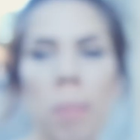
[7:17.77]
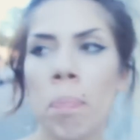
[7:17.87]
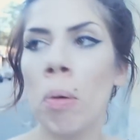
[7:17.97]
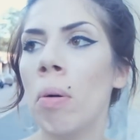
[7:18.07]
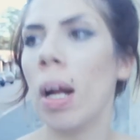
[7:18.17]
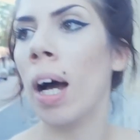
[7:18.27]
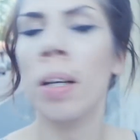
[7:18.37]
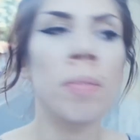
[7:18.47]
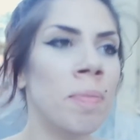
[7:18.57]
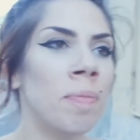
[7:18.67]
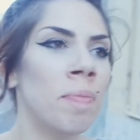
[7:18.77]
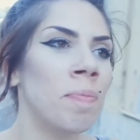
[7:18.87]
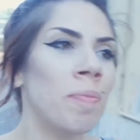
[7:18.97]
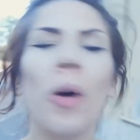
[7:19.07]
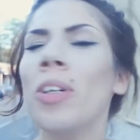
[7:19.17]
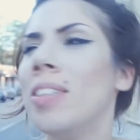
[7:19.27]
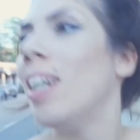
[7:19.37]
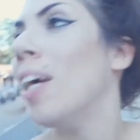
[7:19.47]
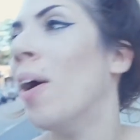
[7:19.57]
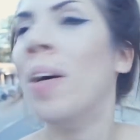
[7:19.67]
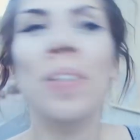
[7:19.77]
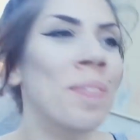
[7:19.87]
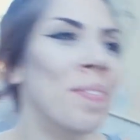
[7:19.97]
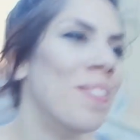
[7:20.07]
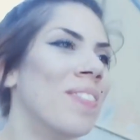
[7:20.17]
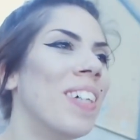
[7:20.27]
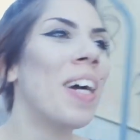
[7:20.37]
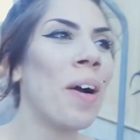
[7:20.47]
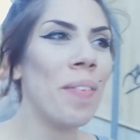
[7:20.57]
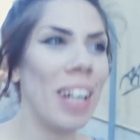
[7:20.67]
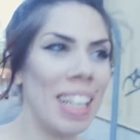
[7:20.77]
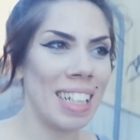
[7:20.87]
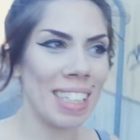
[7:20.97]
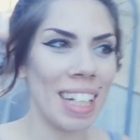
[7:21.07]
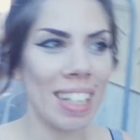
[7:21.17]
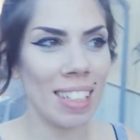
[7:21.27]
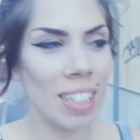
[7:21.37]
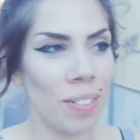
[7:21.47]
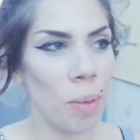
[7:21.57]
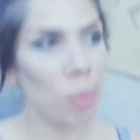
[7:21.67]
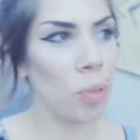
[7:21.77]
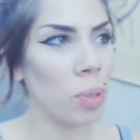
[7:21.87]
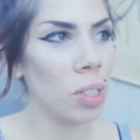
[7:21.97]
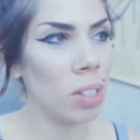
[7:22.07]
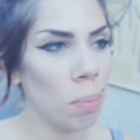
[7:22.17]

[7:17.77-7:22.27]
Tempura! Oddio! come l'altra sera che sentivo il profumo di